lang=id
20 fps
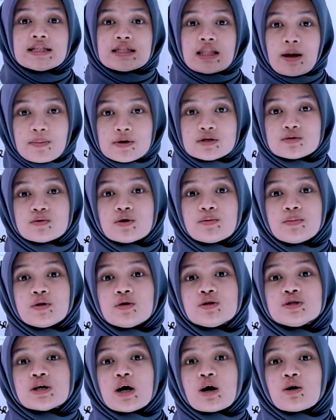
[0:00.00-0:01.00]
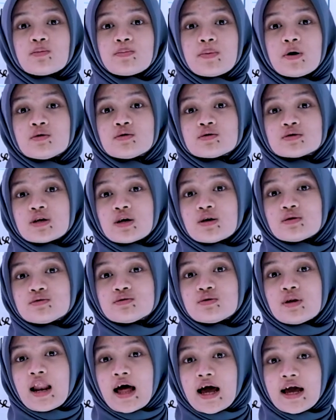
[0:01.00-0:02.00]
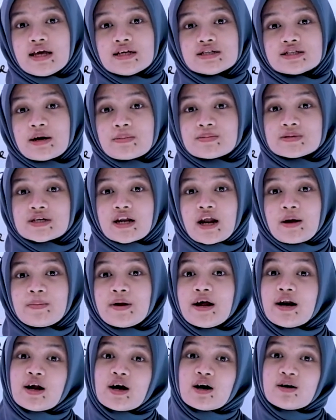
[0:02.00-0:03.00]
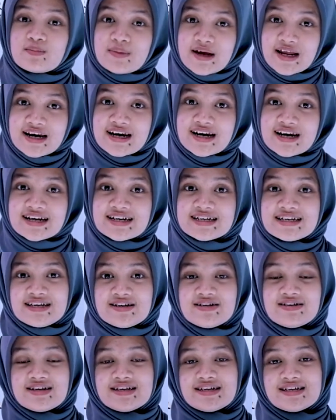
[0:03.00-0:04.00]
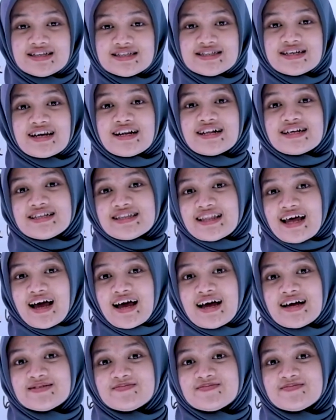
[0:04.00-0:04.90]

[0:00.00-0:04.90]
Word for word: Tapi sebelum itu jangan lupa untuk selalu like, subscribe, dan komen di channel kita.